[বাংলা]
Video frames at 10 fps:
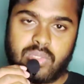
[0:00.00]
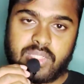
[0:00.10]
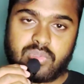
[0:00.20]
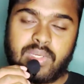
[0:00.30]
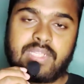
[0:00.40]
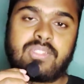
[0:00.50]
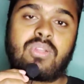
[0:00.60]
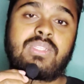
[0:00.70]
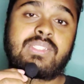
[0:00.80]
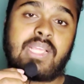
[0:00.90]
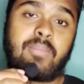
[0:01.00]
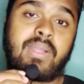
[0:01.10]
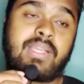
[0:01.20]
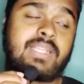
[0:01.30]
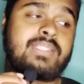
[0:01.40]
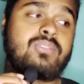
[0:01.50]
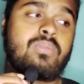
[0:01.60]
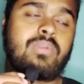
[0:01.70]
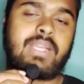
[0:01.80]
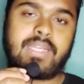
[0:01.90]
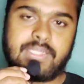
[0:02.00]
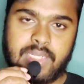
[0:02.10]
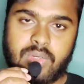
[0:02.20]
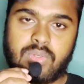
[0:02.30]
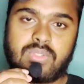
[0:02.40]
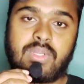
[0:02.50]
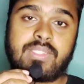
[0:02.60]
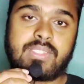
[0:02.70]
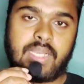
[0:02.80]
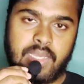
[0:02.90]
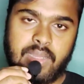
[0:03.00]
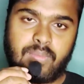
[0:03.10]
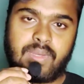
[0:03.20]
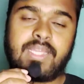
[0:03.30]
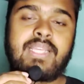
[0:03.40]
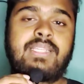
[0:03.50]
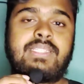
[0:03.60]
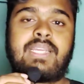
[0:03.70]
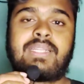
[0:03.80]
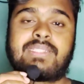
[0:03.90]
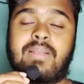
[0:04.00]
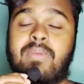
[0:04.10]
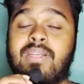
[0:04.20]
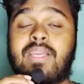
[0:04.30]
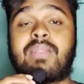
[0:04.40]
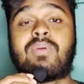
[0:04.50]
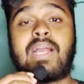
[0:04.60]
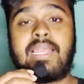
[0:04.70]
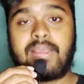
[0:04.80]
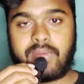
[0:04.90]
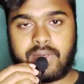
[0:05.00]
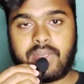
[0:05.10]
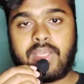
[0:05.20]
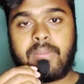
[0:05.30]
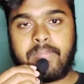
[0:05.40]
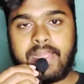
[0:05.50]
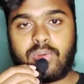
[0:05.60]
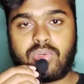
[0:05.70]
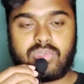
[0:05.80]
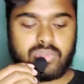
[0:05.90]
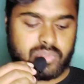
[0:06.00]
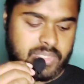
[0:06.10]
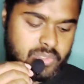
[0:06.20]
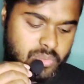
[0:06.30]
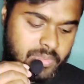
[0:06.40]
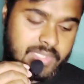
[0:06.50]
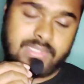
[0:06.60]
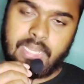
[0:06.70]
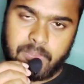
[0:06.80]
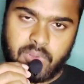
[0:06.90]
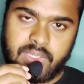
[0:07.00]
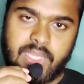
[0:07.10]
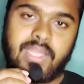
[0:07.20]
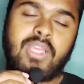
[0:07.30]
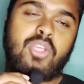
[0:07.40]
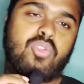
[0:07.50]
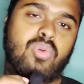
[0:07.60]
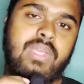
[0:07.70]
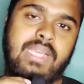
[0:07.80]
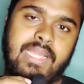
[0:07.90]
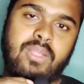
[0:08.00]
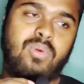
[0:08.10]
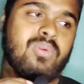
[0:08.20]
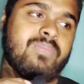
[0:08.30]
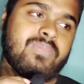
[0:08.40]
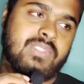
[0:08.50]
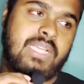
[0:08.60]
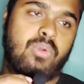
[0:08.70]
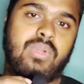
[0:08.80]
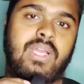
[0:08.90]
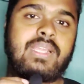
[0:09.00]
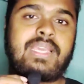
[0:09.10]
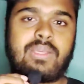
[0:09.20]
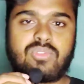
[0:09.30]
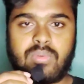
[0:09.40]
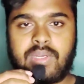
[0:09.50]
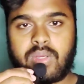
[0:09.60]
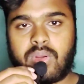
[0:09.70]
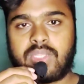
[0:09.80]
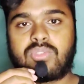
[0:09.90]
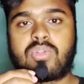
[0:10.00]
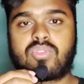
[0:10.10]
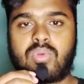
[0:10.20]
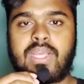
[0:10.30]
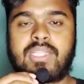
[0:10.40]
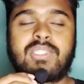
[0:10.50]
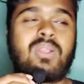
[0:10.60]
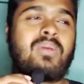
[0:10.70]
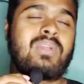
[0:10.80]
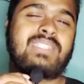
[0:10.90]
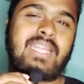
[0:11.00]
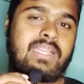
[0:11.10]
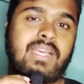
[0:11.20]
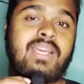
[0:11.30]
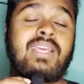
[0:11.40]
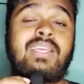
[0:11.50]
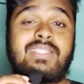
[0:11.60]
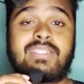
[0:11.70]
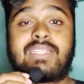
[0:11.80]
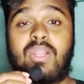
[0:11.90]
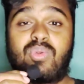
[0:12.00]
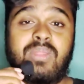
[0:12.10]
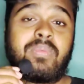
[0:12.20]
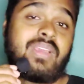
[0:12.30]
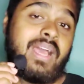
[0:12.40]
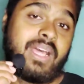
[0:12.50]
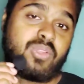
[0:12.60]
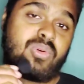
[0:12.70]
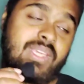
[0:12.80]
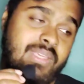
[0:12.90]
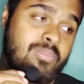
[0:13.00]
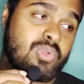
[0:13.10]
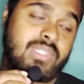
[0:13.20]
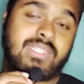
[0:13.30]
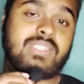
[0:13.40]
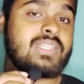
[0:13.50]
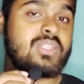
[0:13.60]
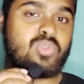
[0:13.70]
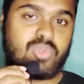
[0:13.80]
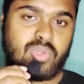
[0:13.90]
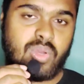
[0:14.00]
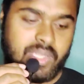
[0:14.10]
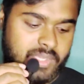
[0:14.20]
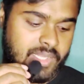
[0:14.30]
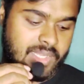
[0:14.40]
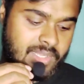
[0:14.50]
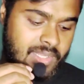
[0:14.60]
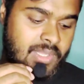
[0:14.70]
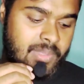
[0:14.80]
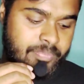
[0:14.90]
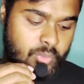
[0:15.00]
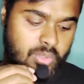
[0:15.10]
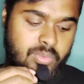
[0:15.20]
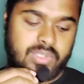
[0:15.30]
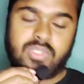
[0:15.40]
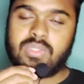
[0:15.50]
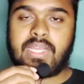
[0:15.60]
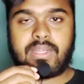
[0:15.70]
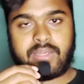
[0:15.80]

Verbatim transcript: কথা শোনা যাচ্ছিলো যে সালমান খান যে ছবিটাকে রিজেক্ট করেছিল ইনসা আল্লাহ বলে যেখানে সালমান খান এবং আলিয়া ভাট প্লে করতো তো সেই ছবিটা সেলফ হয়ে যায় তো এখানেও শাহরুখ খানকে এই ছবিটা করার জন্য শোনা যাচ্ছিল এবার জানি না যে শাহরুখ দীপিকা আদৌ এই প্রজেক্টের সাথে যুক্ত হয় কি না পরবর্তী যদি